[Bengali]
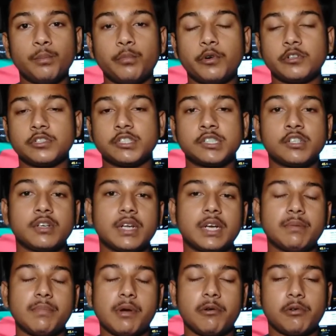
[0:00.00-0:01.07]
প্রসেসর
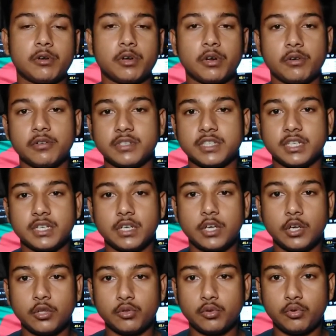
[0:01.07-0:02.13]
এখানে ব্যবহার করা হয়েছে
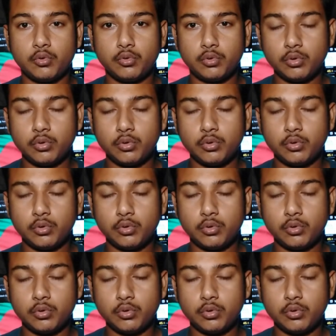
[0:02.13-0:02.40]
তো